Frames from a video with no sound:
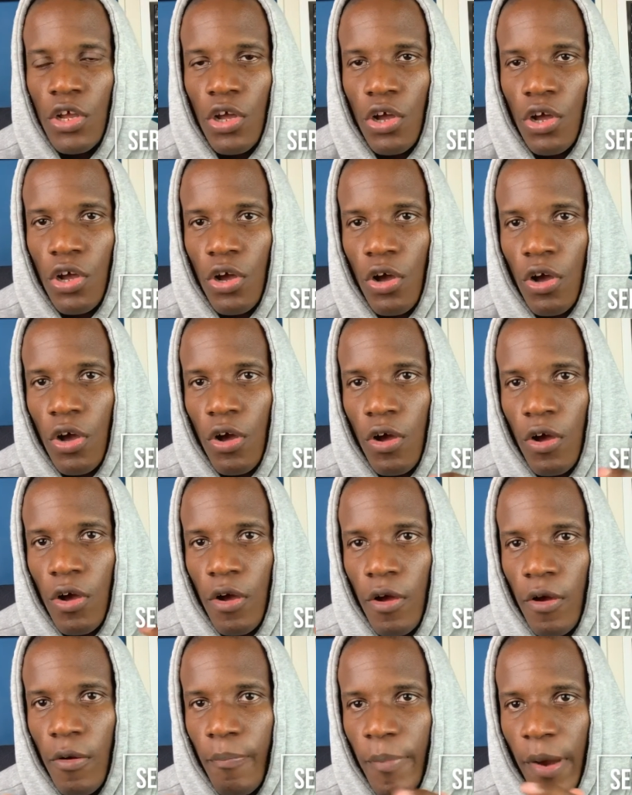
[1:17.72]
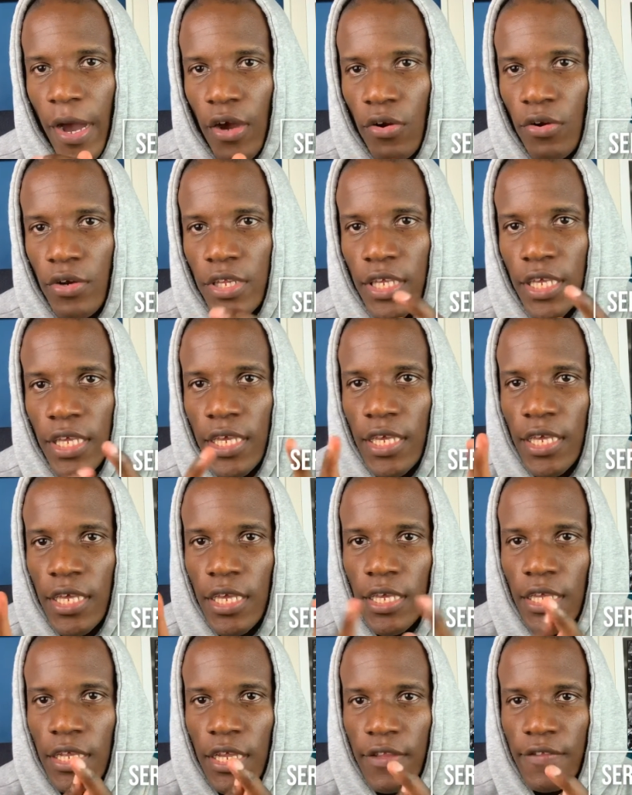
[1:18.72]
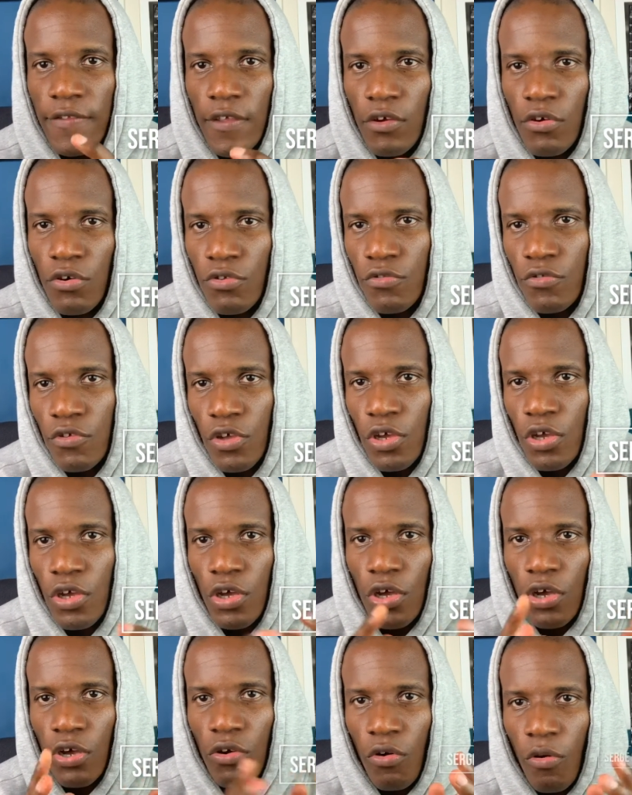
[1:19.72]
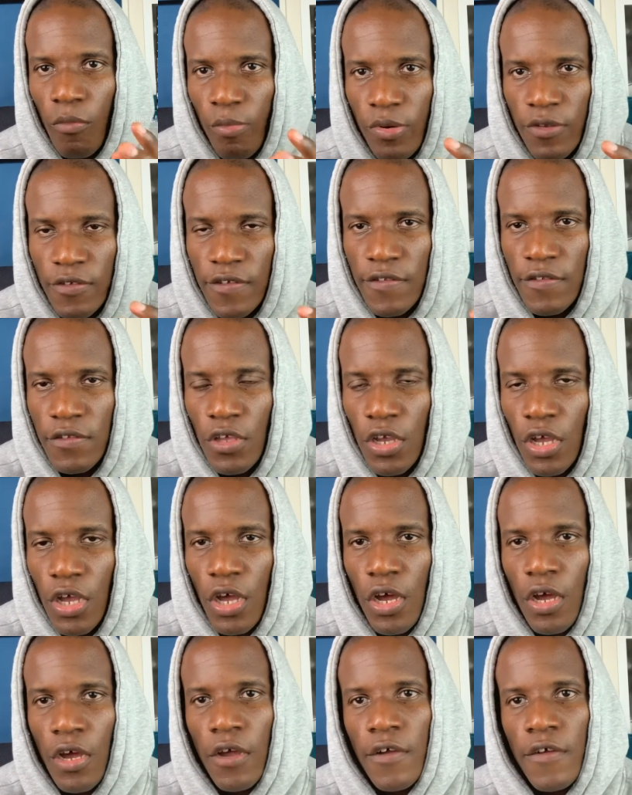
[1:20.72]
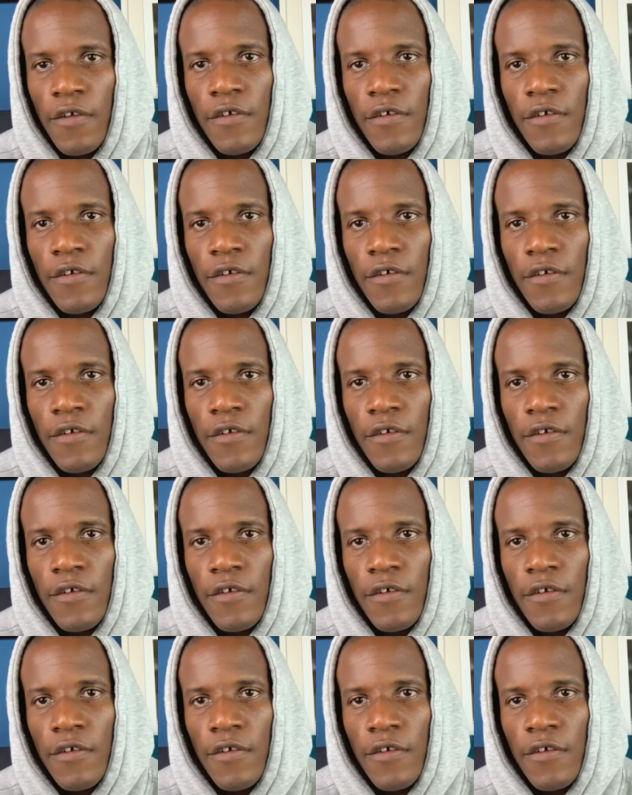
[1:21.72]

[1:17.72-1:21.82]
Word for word: euh, parolier, il était auteur, compositeur,